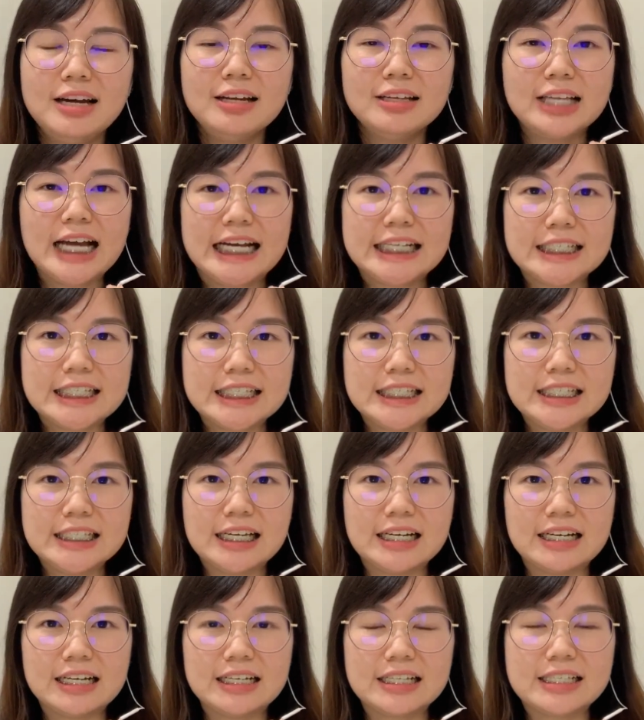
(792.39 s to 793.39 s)
他是
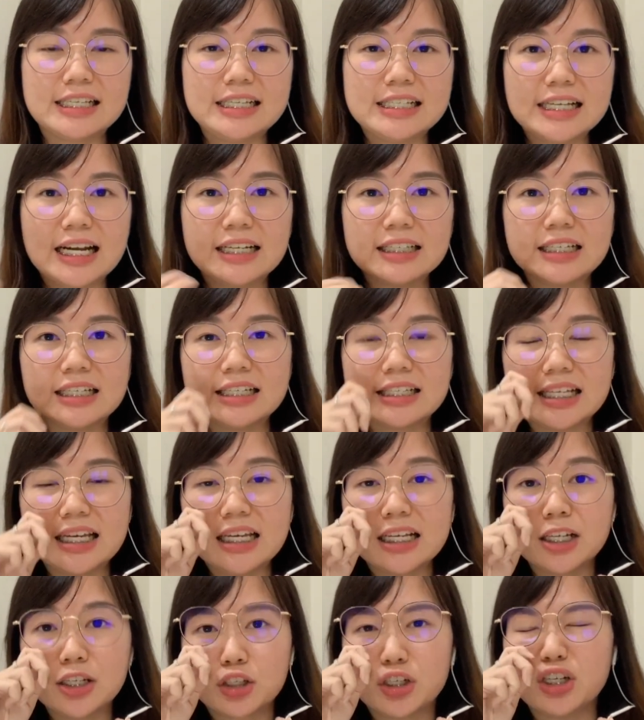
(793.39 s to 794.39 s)
呃心脏的这一
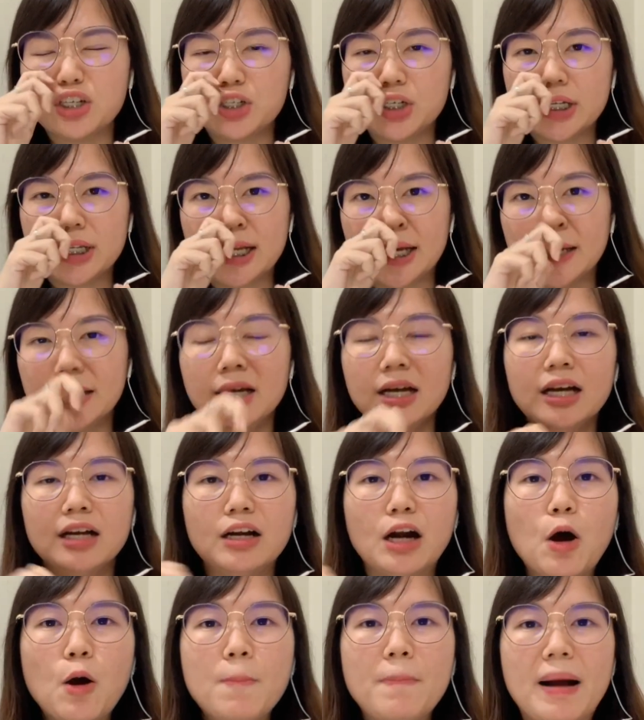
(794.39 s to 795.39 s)
个 surgeon 啊，
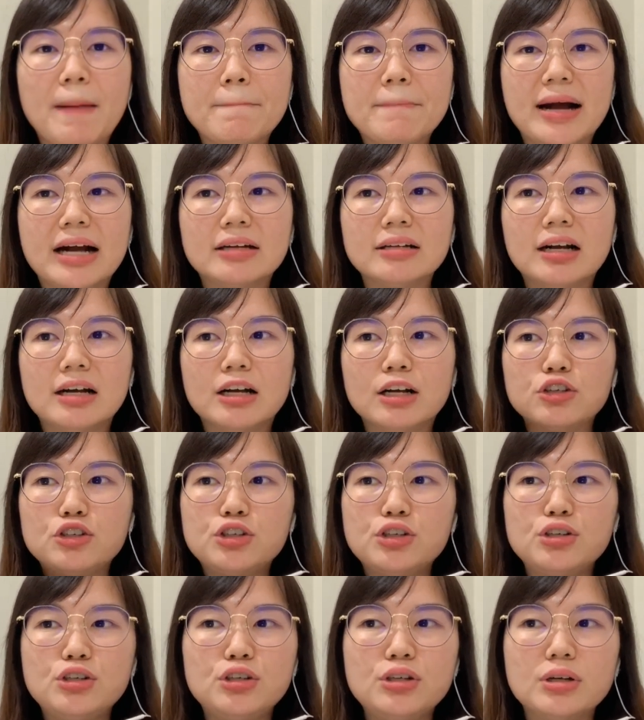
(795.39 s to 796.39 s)
然后帮忙呃
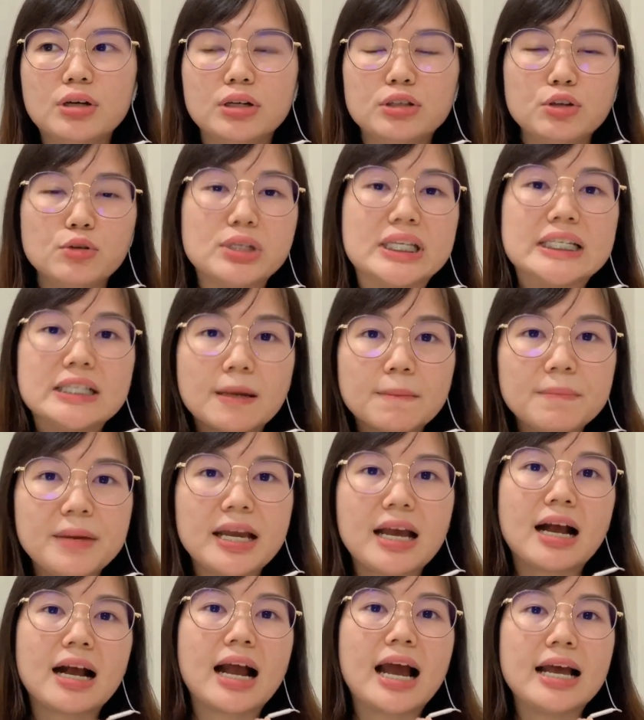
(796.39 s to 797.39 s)
去呃由心脏
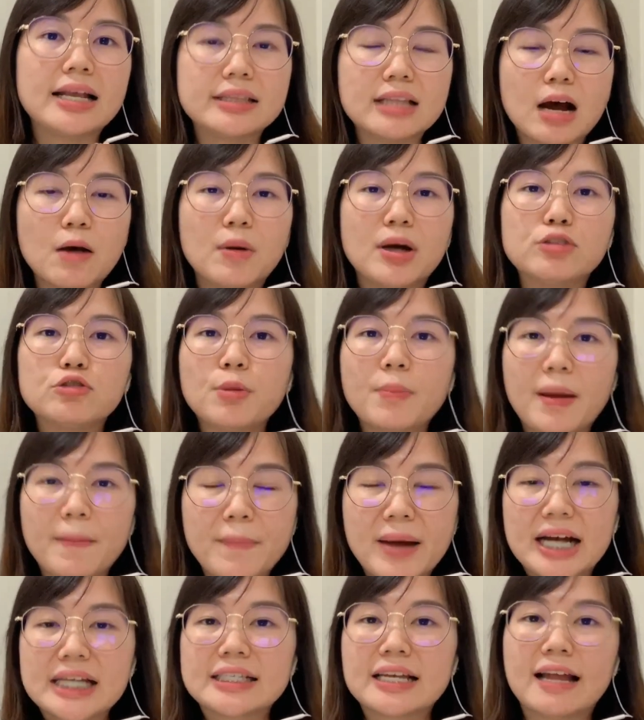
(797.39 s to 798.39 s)
病啊开刀啊做
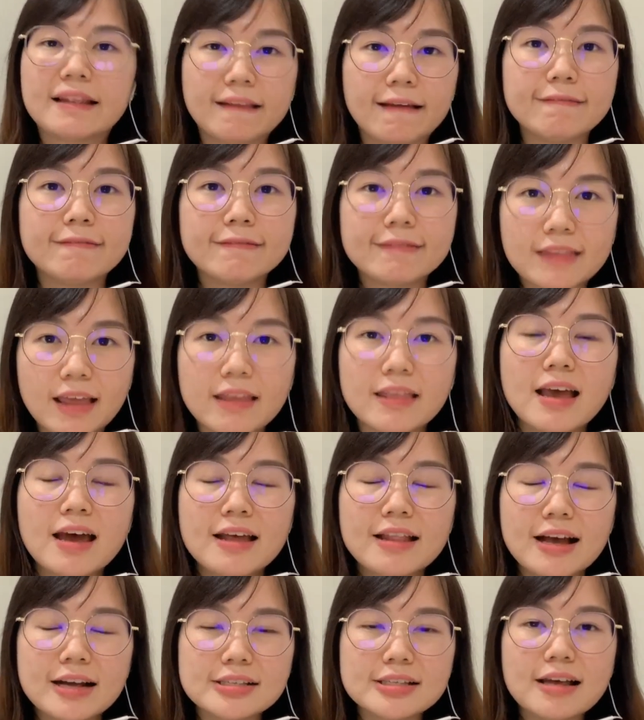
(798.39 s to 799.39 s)
bypass 啊等等，
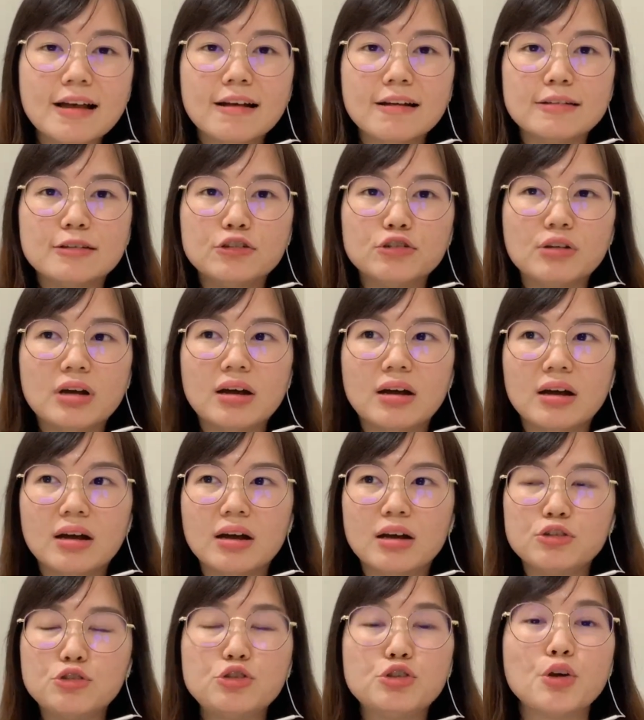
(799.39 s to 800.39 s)
他是很
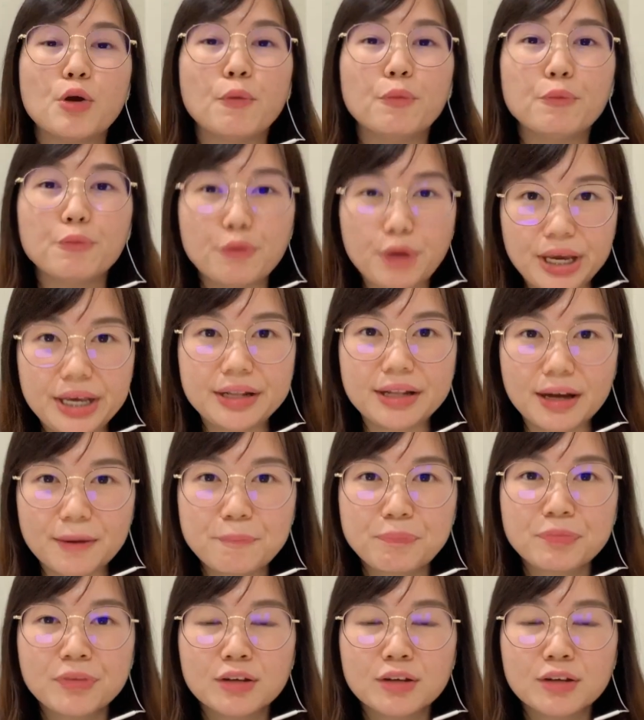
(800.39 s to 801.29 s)
呃权威的，